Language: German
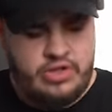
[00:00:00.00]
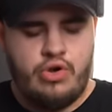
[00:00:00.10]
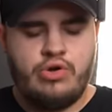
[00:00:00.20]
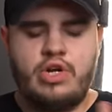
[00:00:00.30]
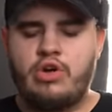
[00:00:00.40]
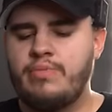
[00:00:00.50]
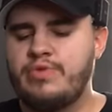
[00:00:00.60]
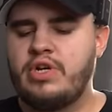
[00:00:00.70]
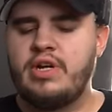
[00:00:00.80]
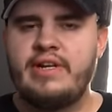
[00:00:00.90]
noch eine
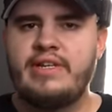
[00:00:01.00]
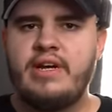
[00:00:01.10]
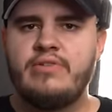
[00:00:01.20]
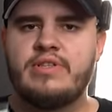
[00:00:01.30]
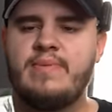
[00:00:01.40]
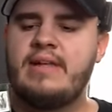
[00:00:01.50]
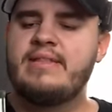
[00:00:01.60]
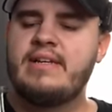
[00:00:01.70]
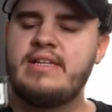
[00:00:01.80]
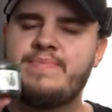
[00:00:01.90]
Kryptokerine und zwar
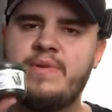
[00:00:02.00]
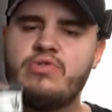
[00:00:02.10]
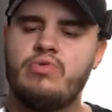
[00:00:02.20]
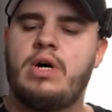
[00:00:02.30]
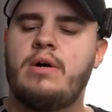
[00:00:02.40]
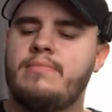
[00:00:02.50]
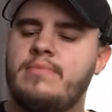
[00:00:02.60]
die Crispatula.